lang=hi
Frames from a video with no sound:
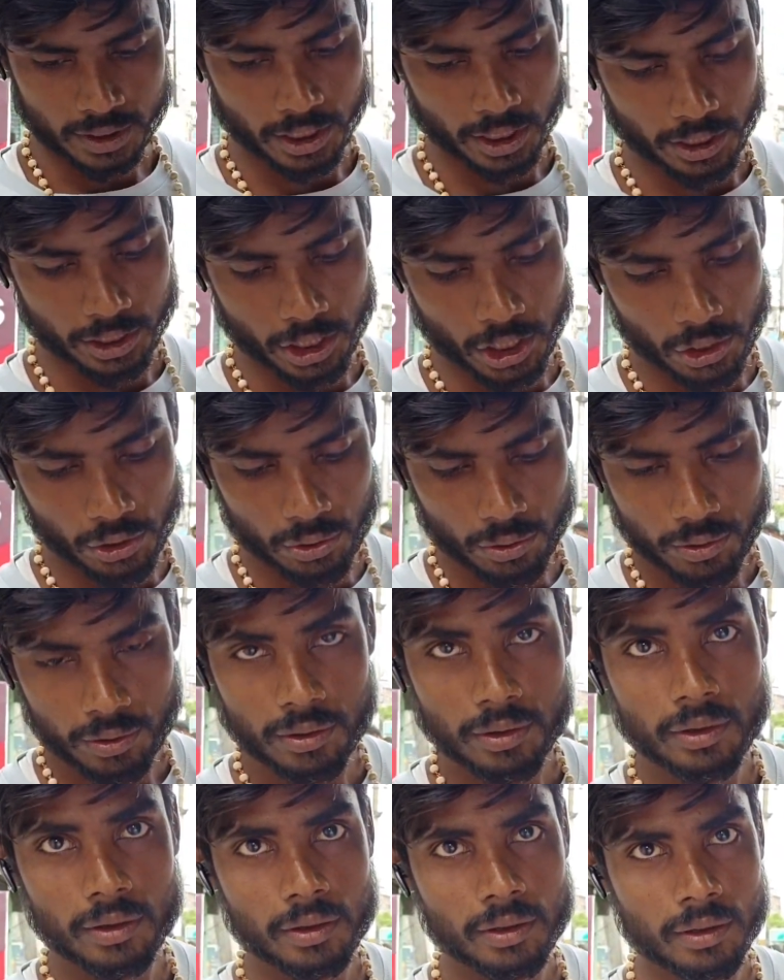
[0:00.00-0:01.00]
भाई कहाँ की
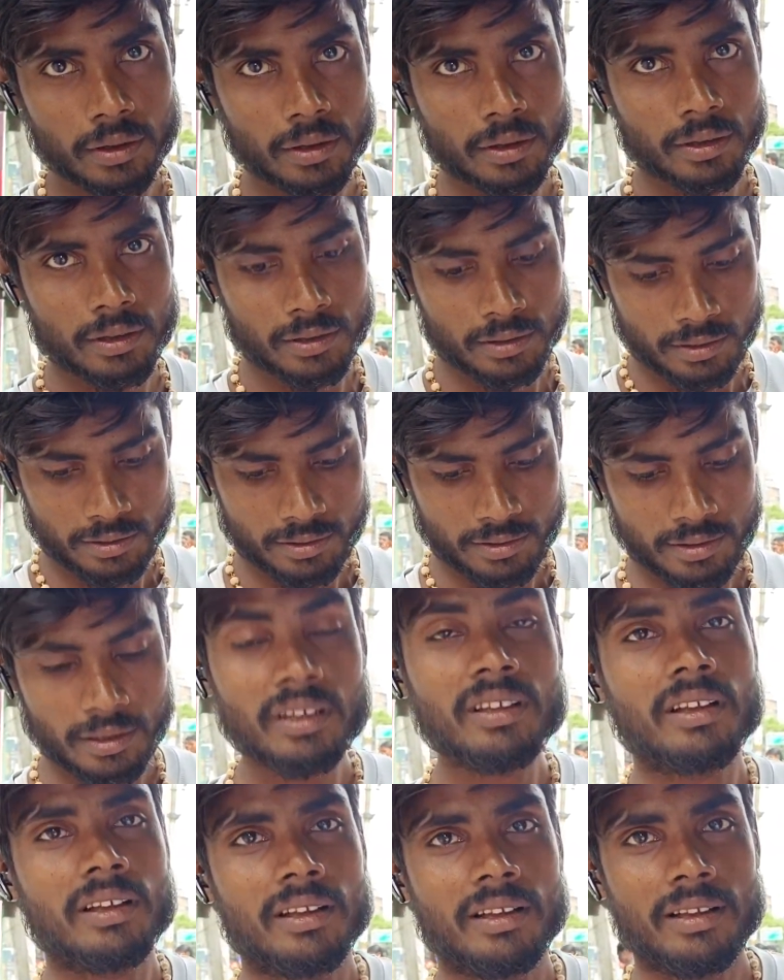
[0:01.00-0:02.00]
हो
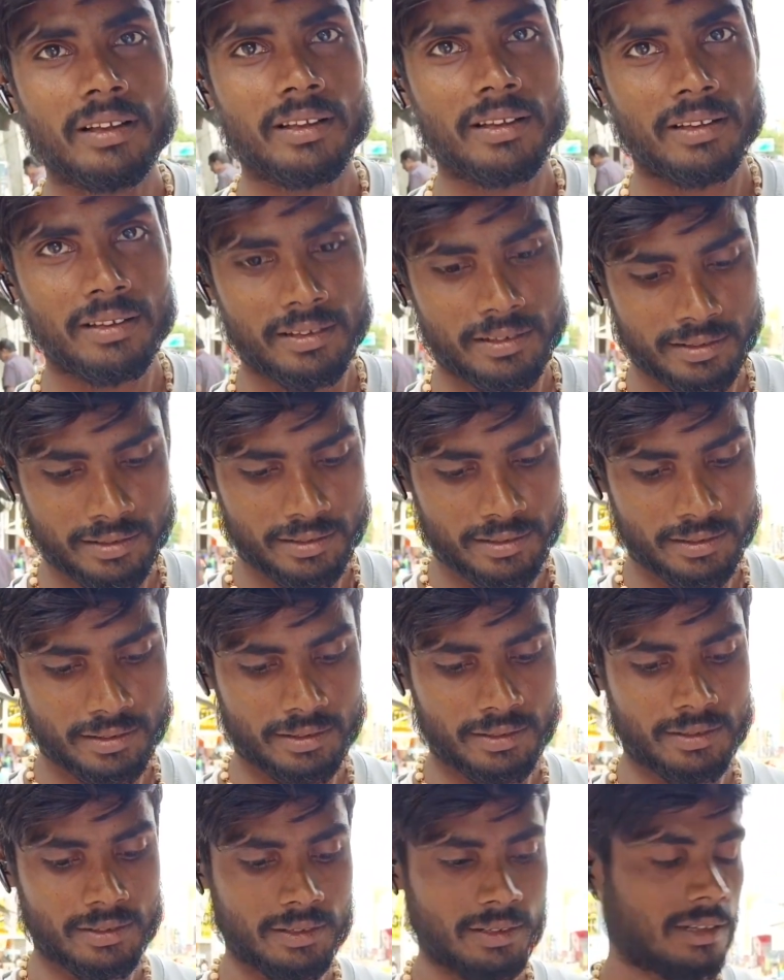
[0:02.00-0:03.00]
कहाँ की
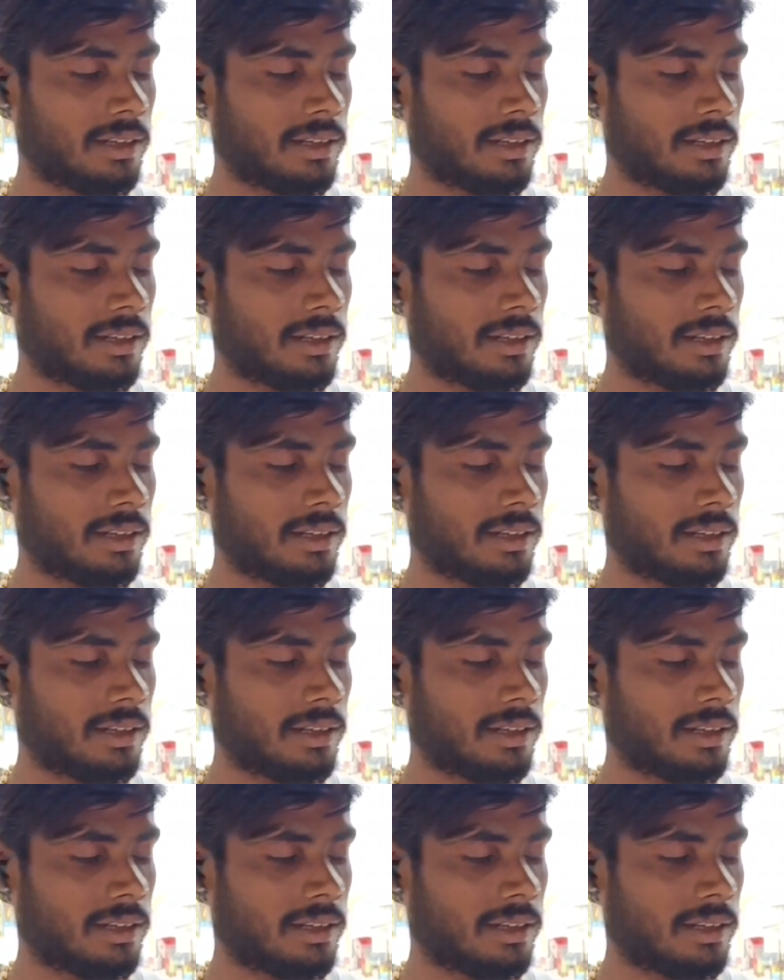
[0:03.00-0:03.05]
हो